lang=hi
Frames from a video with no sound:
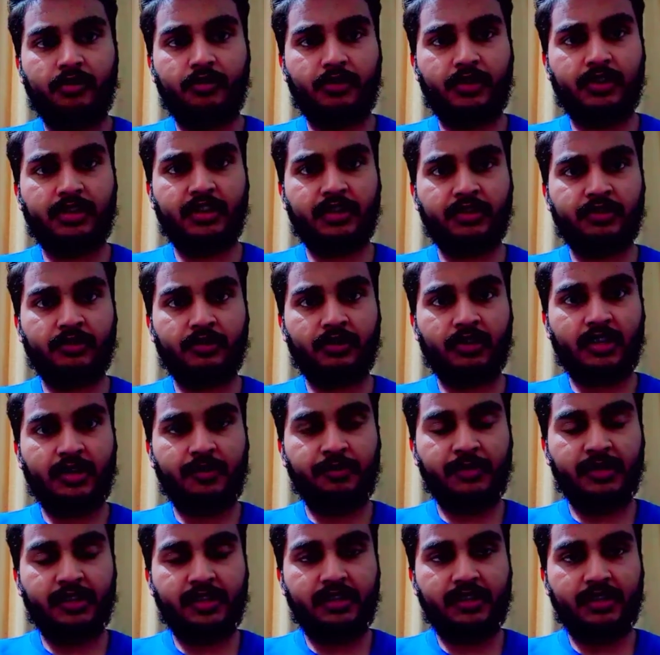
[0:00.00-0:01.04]
ये 2016
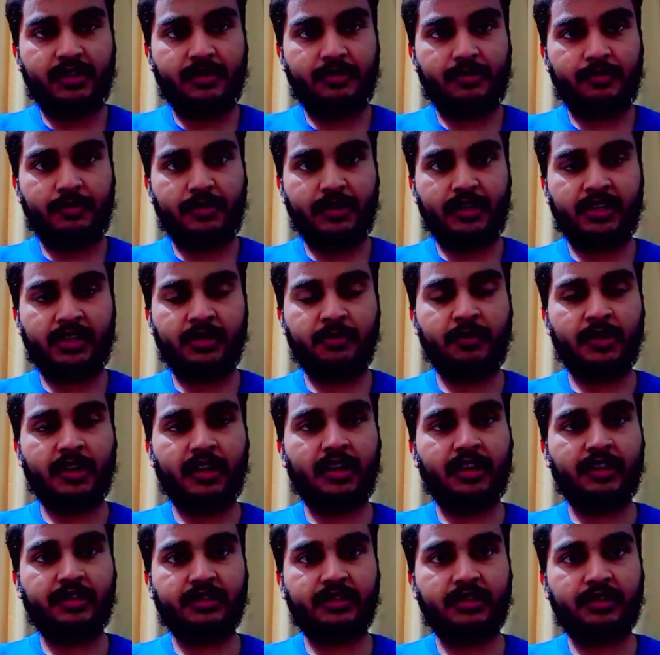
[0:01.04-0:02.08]
में ये पहली बार
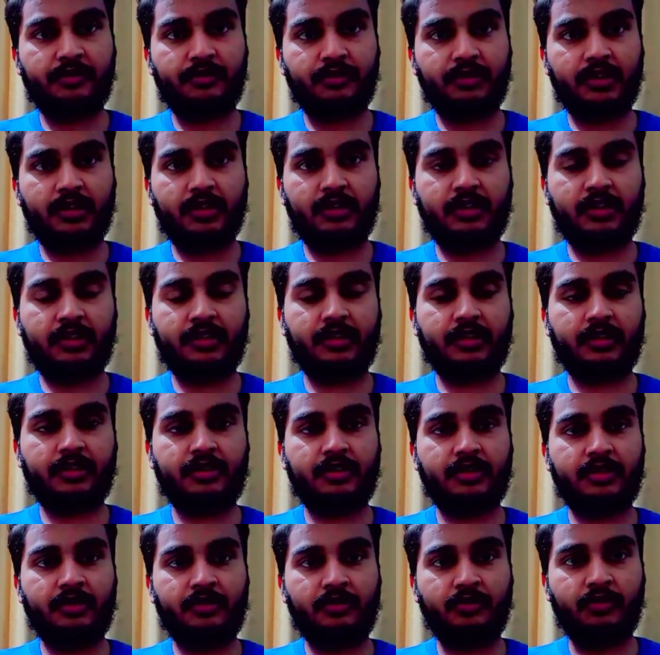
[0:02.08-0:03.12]
ऐसा होना था कि
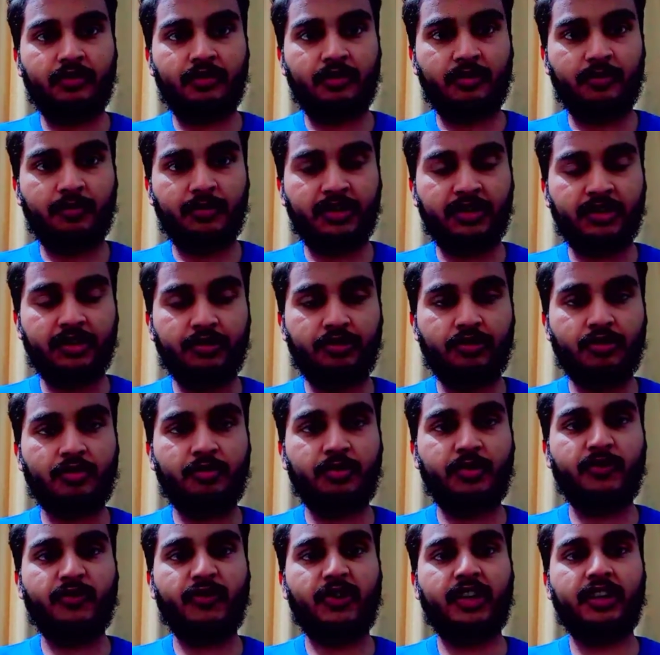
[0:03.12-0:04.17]
इन दोनों में से जो भी
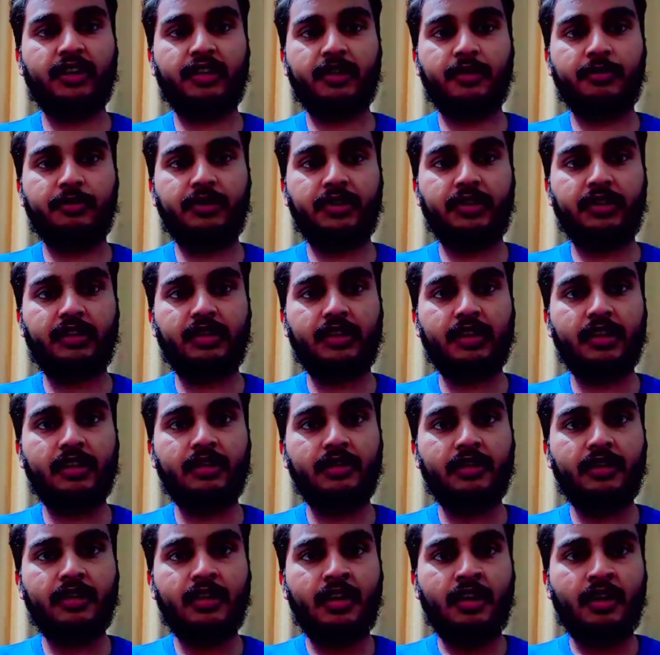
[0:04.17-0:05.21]
वर्ल्ड कप जीता
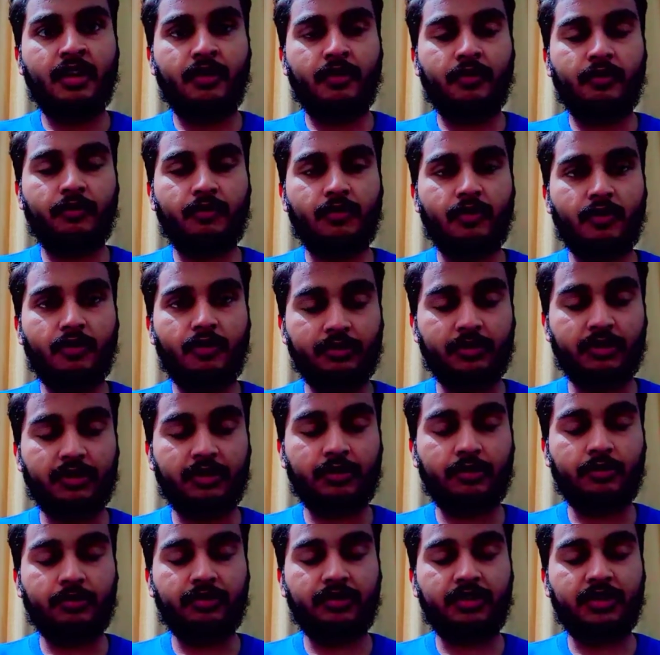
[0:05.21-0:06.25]
वो
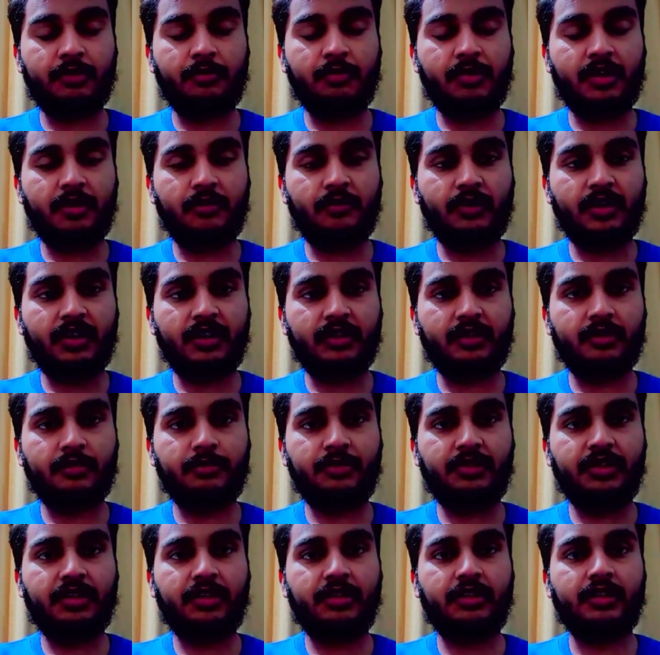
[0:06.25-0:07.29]
दूसरी बार वर्ल्ड कप
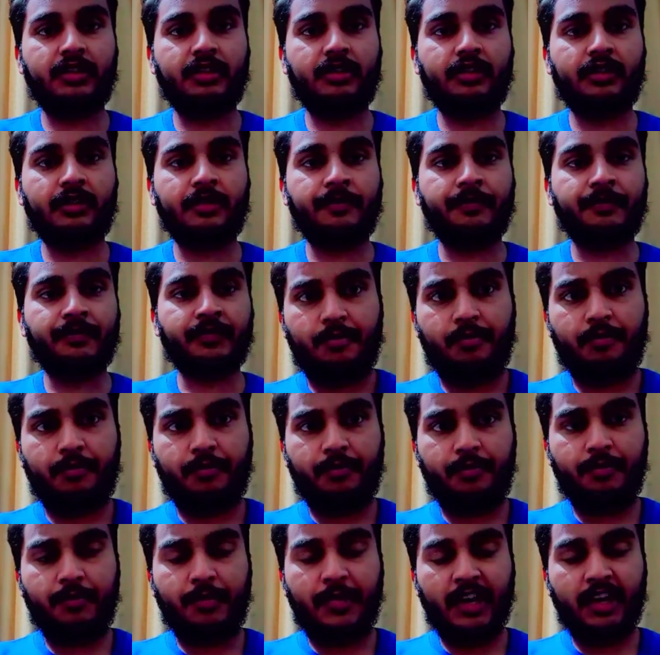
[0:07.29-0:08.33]
जीत जाता
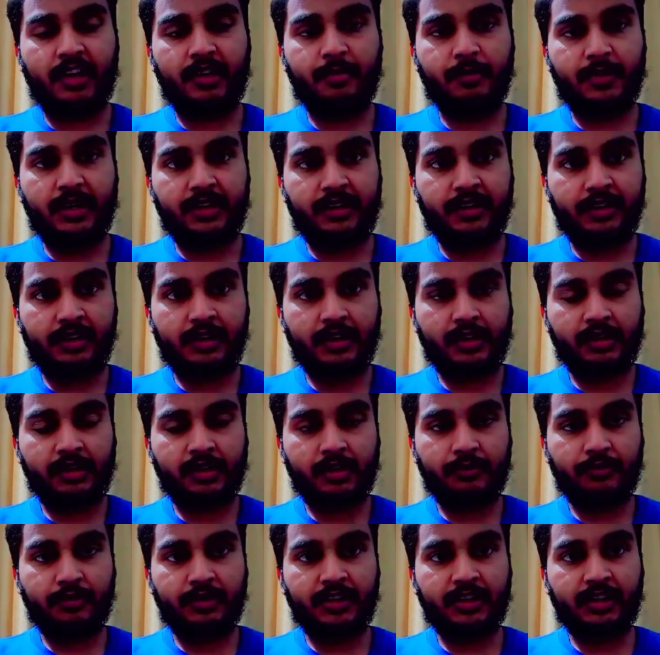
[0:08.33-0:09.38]
पहले बैटिंग करते
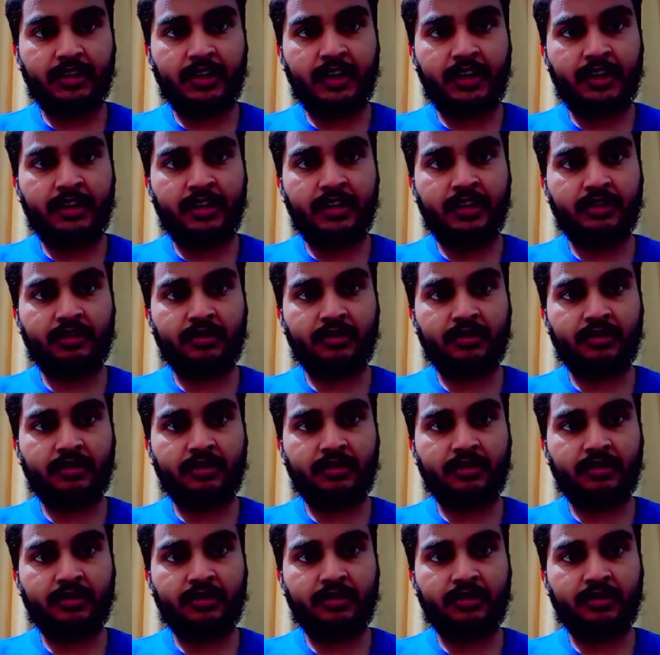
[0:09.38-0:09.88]
हुए इंग्लैंड ने